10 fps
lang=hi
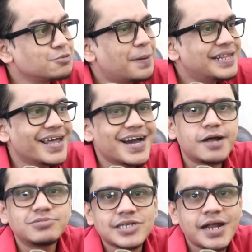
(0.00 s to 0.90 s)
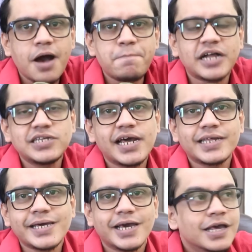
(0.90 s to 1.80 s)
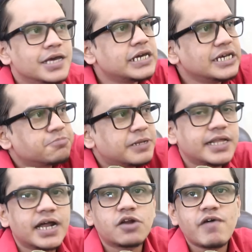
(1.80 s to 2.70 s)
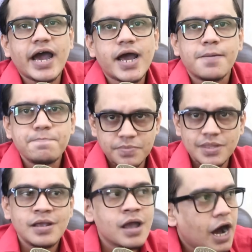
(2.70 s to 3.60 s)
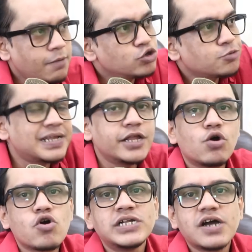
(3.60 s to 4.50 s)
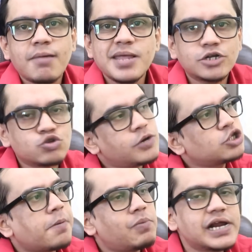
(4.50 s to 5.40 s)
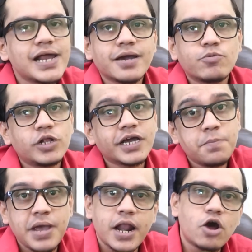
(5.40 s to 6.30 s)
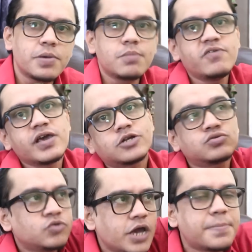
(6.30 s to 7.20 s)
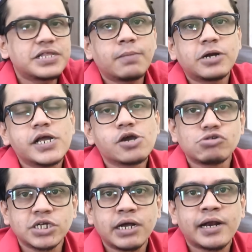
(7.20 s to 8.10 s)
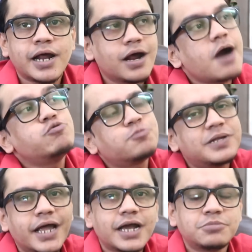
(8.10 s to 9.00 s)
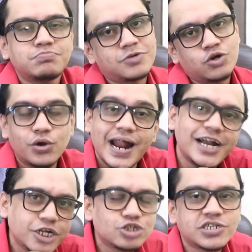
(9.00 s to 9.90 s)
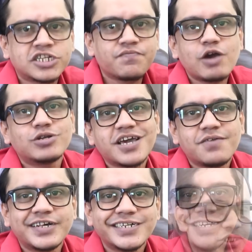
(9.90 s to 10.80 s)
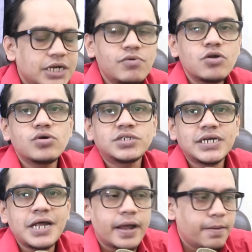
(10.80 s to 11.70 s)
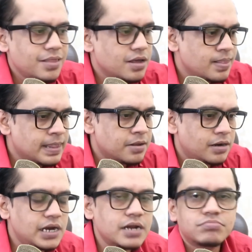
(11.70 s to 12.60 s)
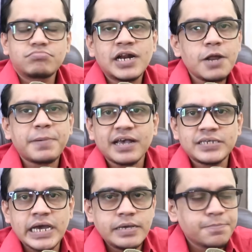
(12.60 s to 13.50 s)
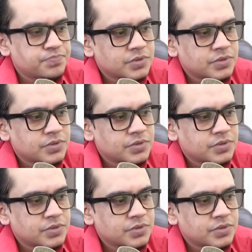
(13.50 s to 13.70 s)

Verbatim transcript: उस बंदे का नाम जिसका नाम पाजी ले रहे थे कि इस बंदे ने करवाया है अब उस बंदे को कौन जवाब देगा तुमने तो लिया के बोल दिया कि मेरा और मेरी बीवी का ये बदनाम करने की कोशिश कर रहा है अब उस बंदे के टोनैलिटी तो जस्टिफाई हो जाएगी फिर जेनवन क्वेश्चन है क्लिप कैसे आई